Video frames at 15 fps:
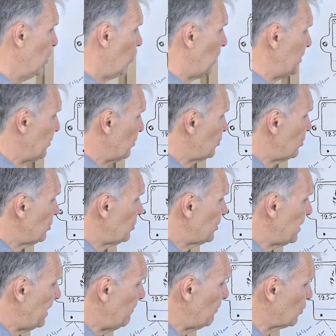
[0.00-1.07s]
Cuando
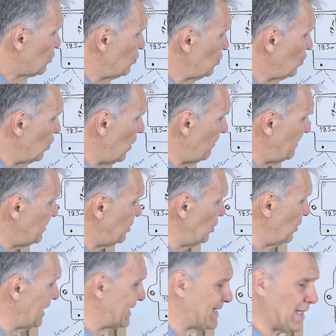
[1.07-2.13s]
nosotros tenemos un tubo a
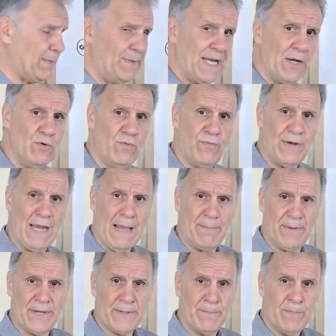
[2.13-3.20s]
misión que termina en un
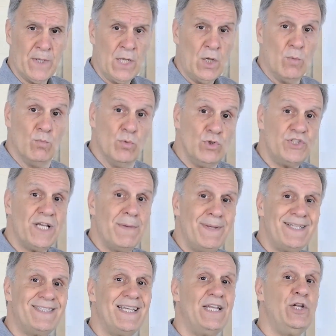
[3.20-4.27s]
flapper, Muchas
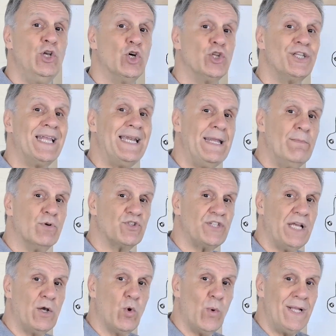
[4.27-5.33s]
veces no
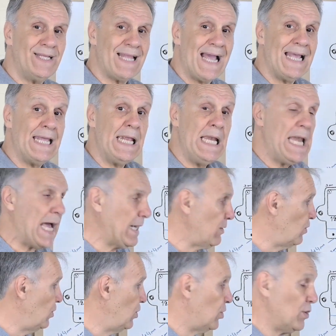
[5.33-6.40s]
tenemos en cuenta el
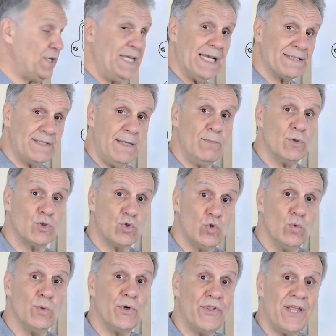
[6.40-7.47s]
ángulo y hacemos
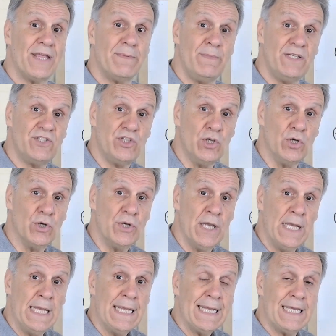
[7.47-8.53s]
tubos de admisión
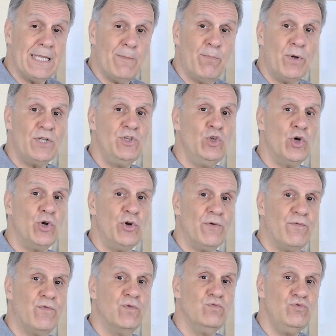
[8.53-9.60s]
que después no
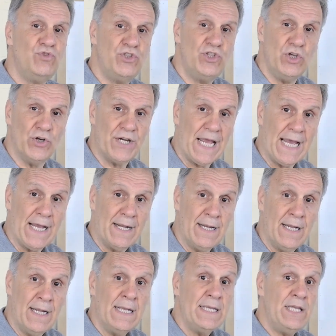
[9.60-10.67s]
nos funciona
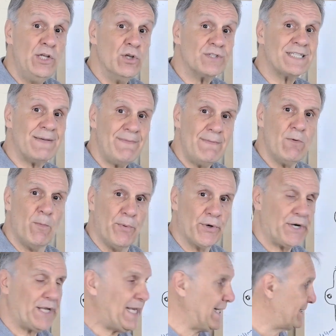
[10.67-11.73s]
y no sabemos
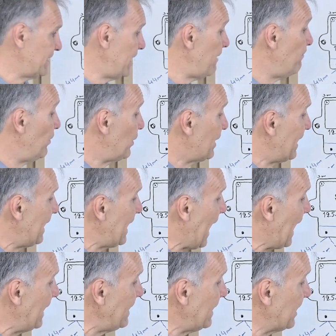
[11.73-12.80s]
por qué es. Es
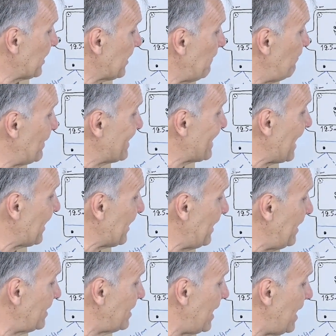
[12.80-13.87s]
porque hay que respetar
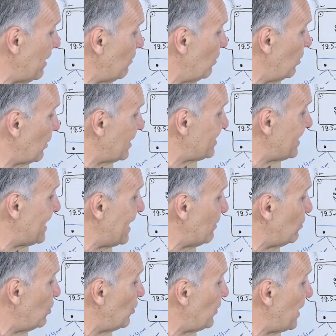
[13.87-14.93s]
este ángulo, que es el
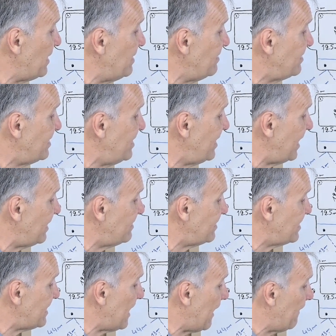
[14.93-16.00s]
ángulo de
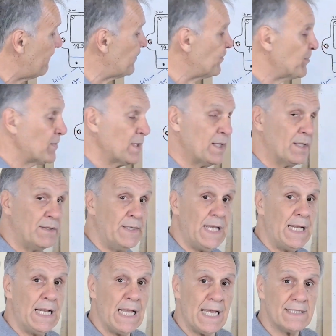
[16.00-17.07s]
incidencia
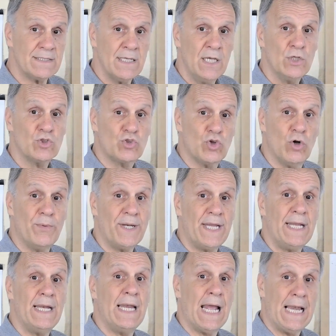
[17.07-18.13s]
del gas
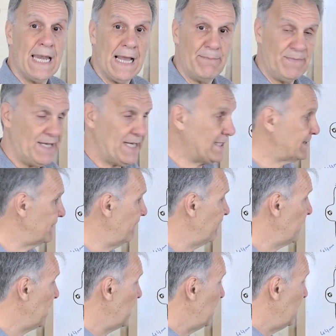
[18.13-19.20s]
sobre las láminas.
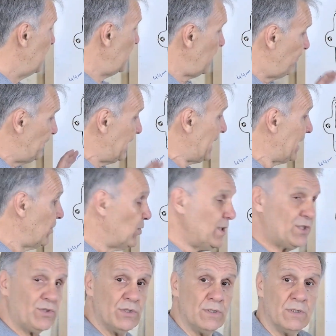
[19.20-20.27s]

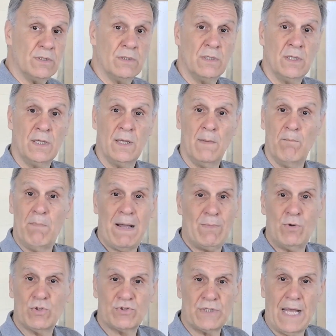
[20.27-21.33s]
Explicado eso,
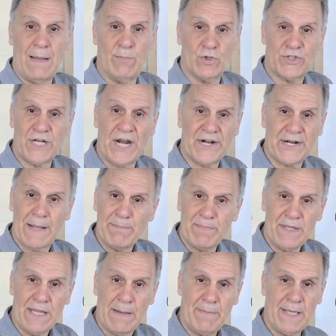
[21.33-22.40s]
vamos a mostrar
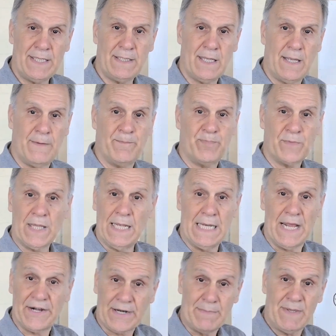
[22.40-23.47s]
rápidamente
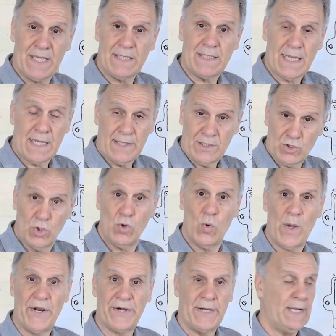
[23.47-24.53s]
en la herramienta de
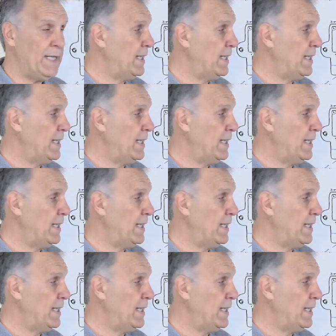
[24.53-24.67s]
software